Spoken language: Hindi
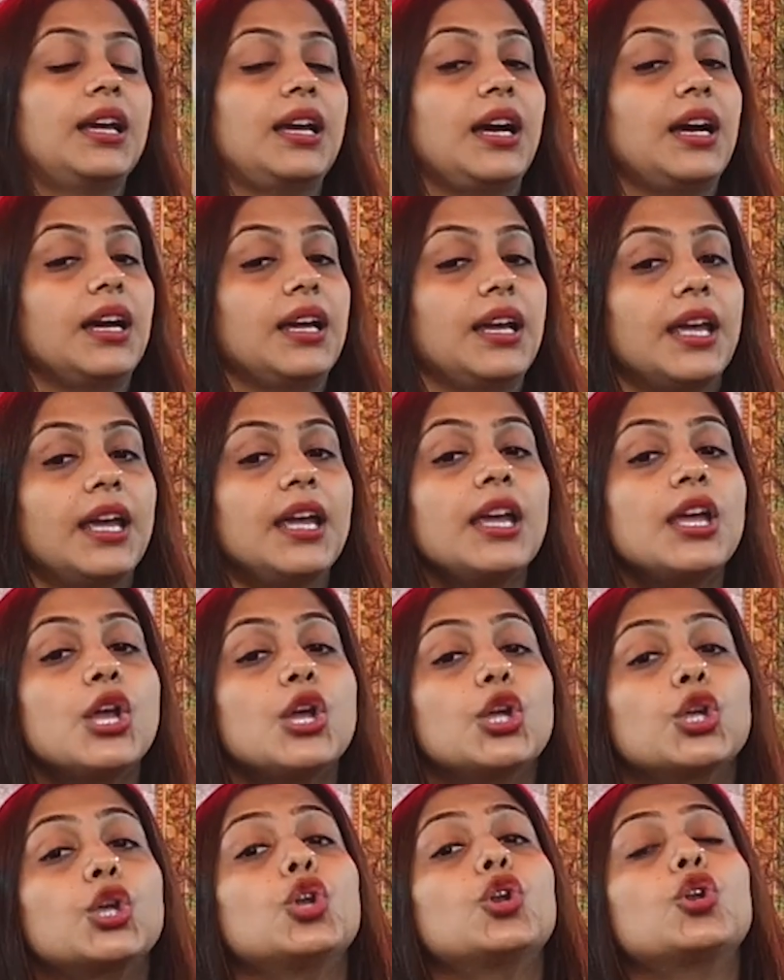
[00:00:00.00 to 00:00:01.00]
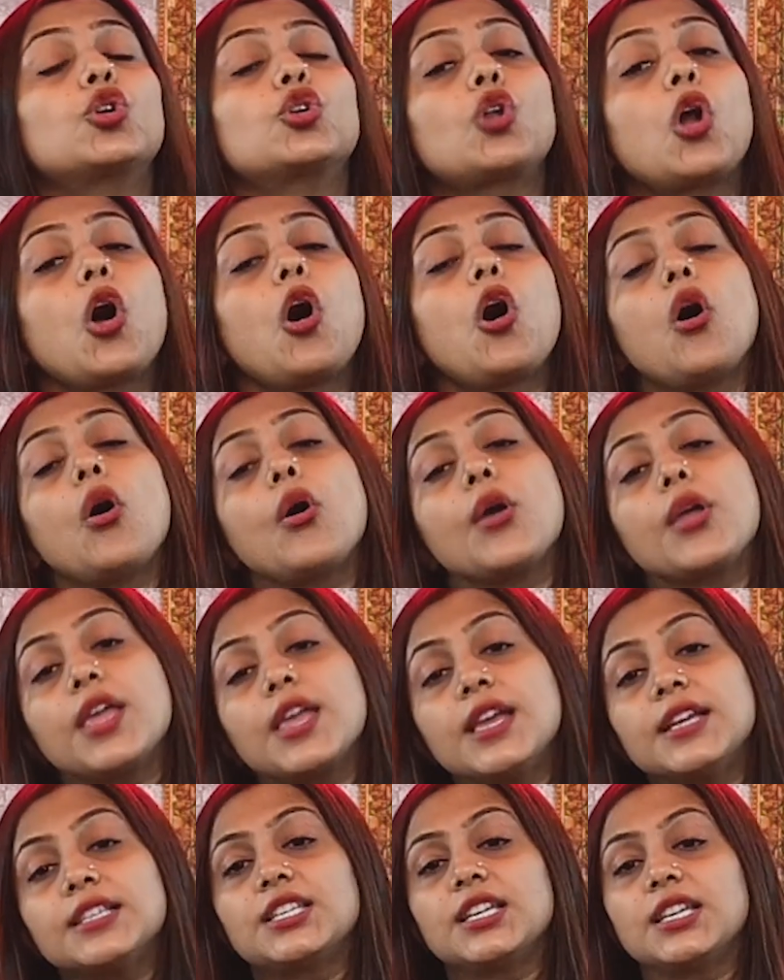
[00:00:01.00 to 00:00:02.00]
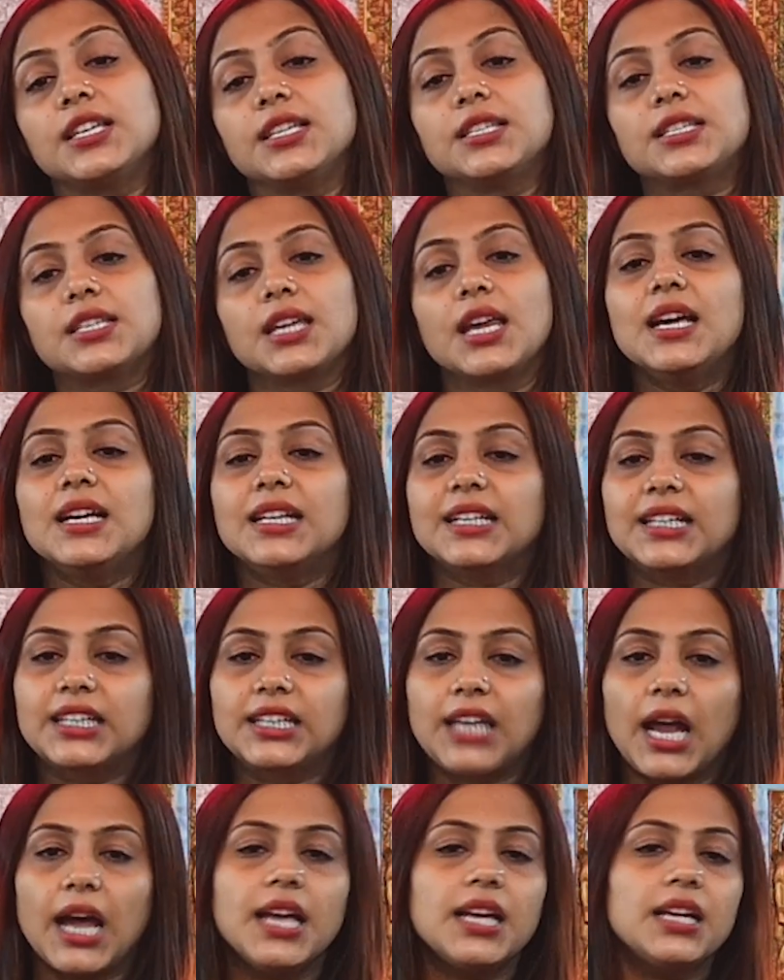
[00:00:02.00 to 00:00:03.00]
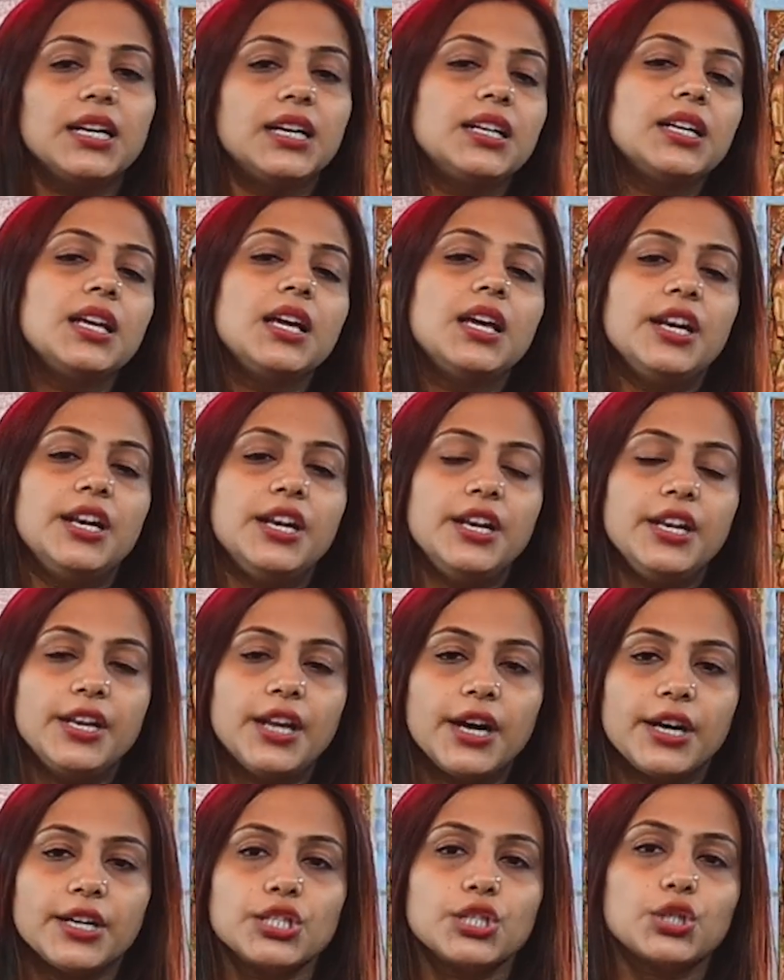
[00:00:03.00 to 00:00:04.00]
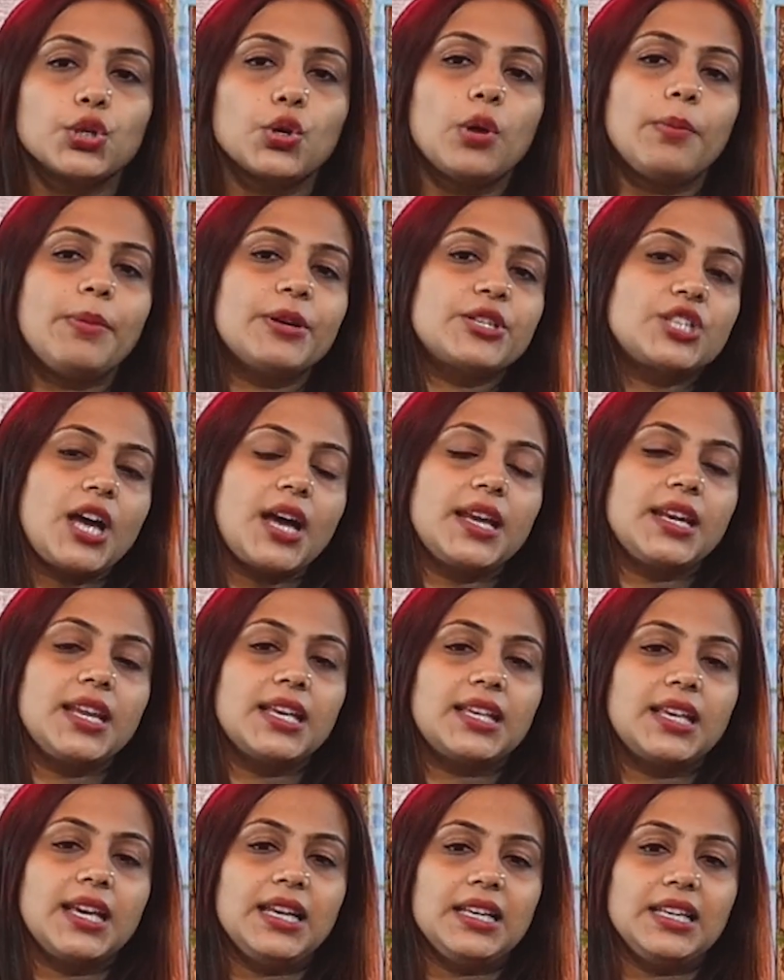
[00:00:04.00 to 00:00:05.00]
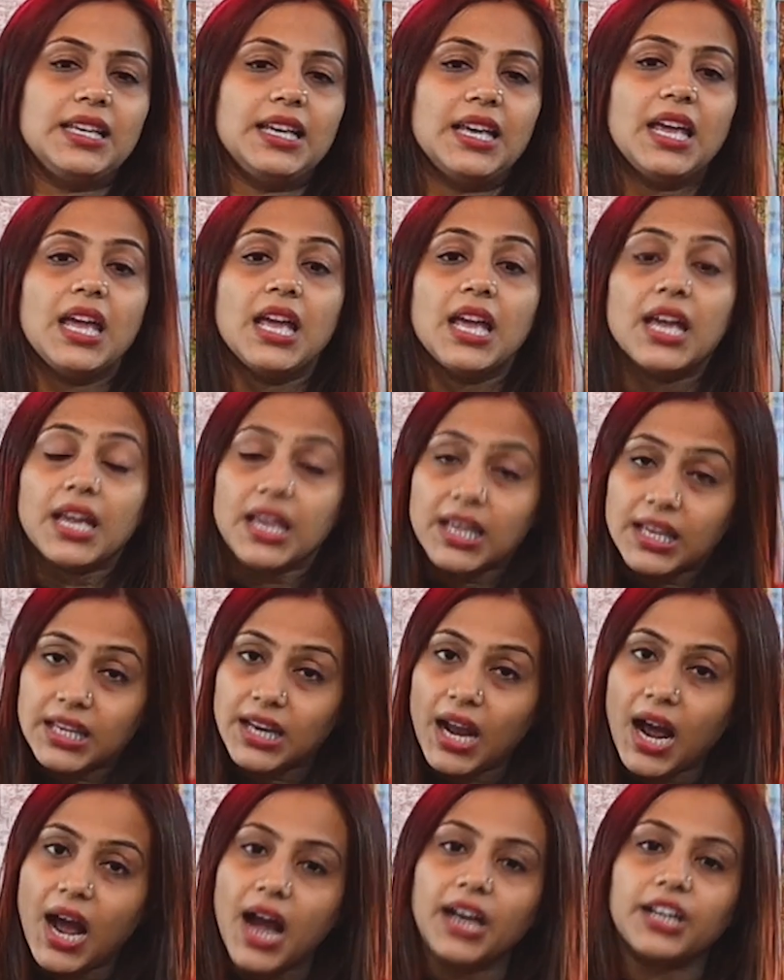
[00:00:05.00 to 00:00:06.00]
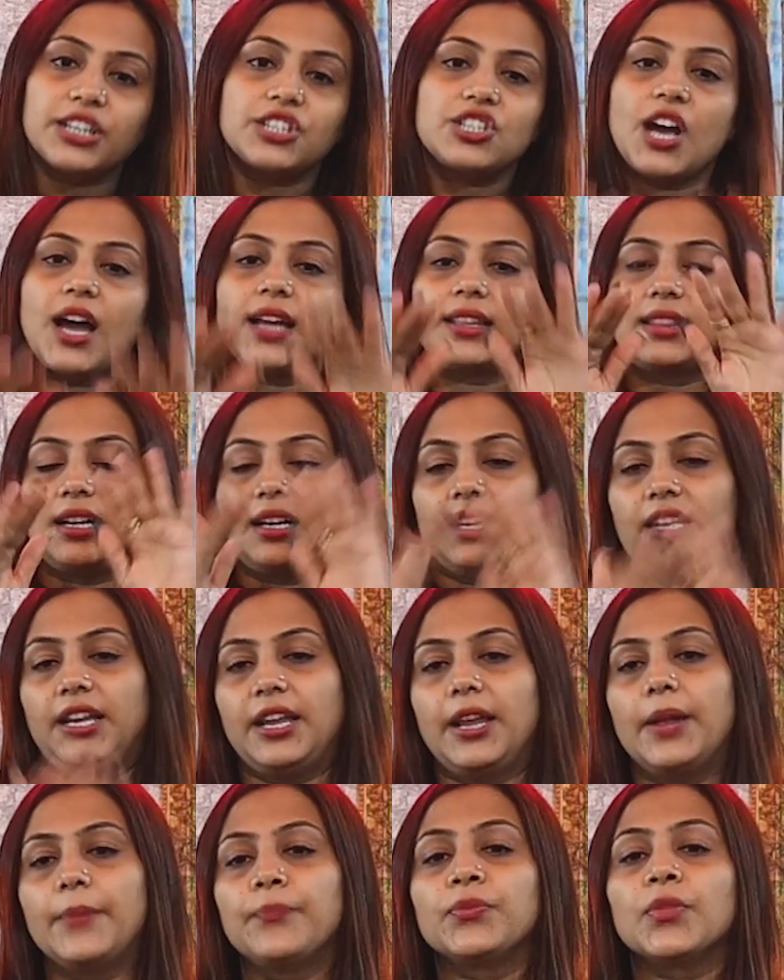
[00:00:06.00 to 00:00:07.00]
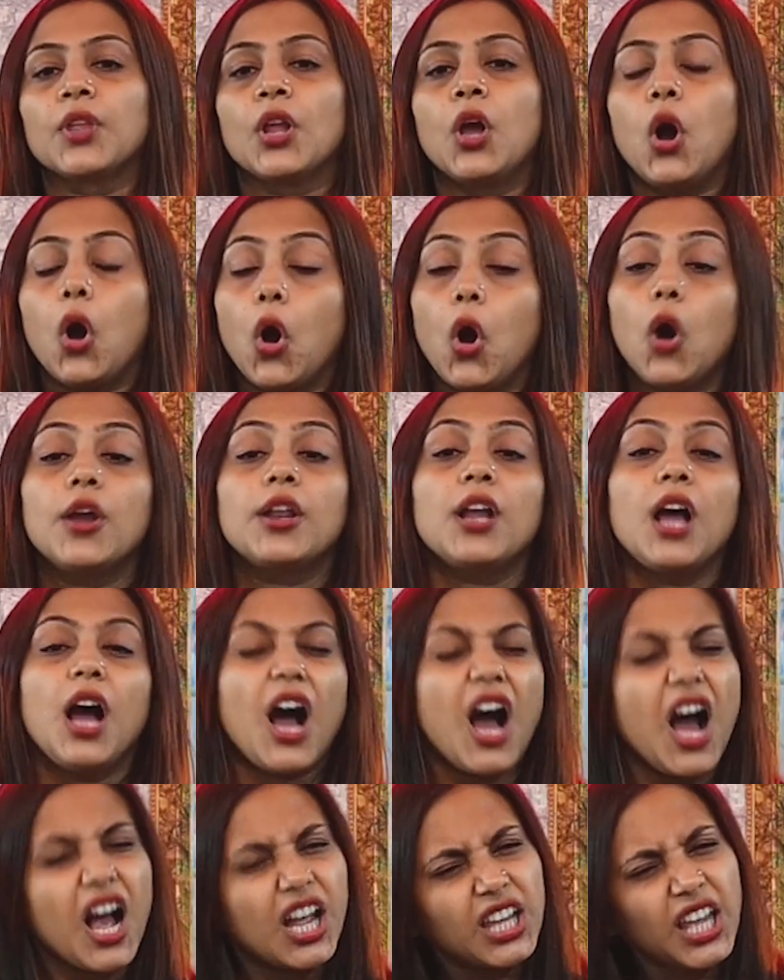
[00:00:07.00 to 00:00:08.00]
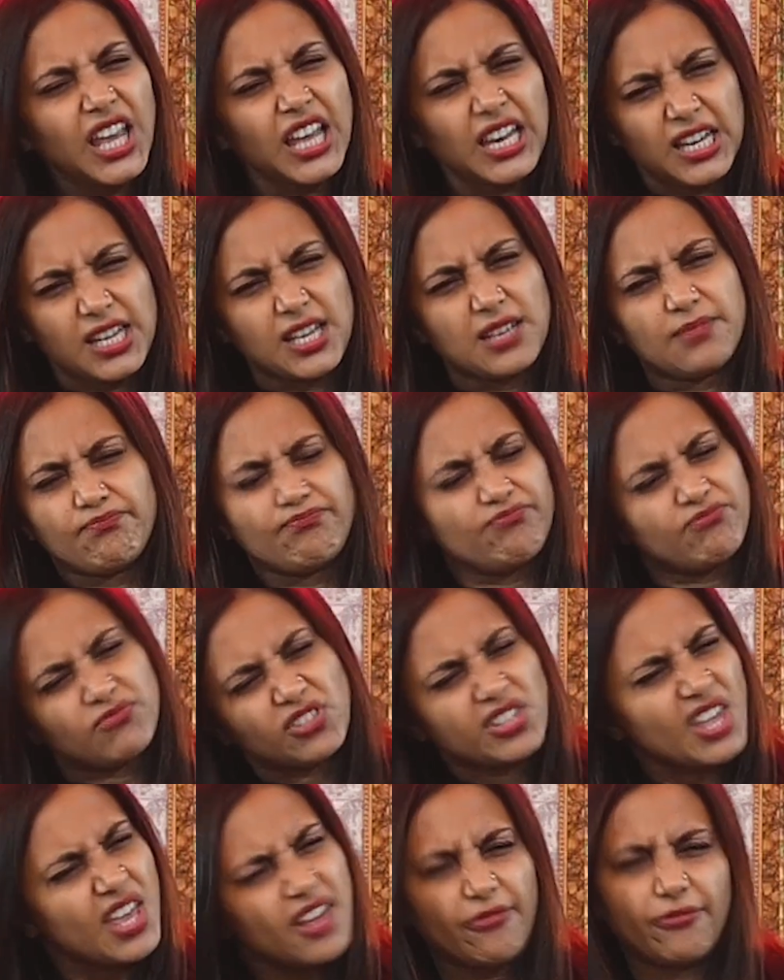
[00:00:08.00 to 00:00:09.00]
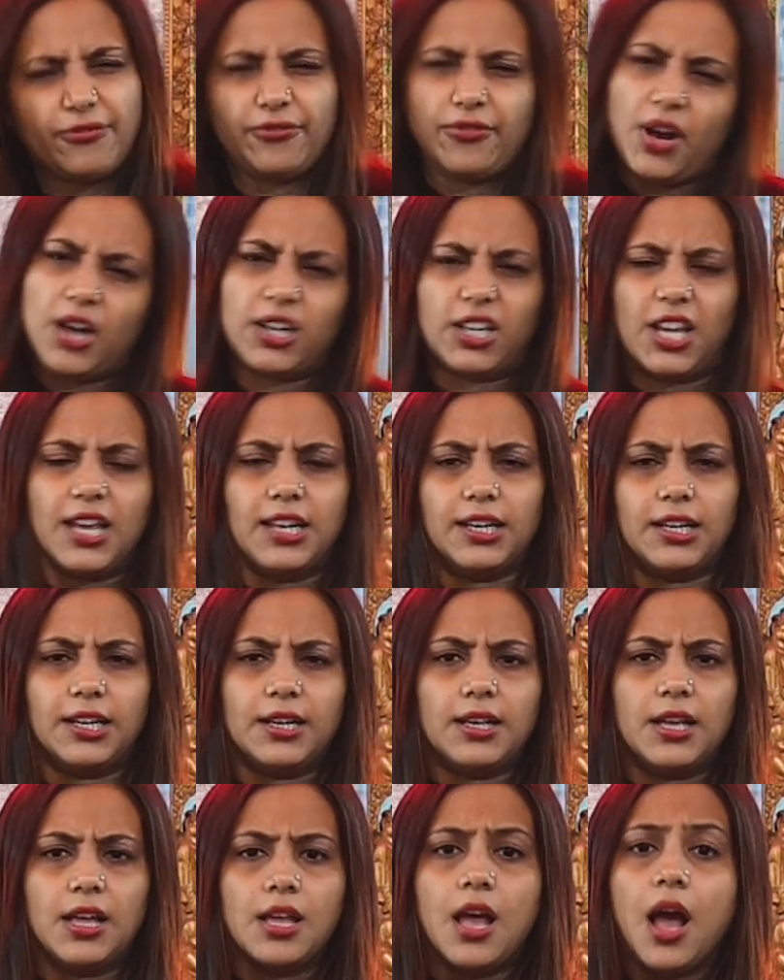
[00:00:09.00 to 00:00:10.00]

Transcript: गया है कि रॉ एजेंट टाइगर नर्स को बचाने के लिए इराक जाता है और अकेले सिर्फ अकेले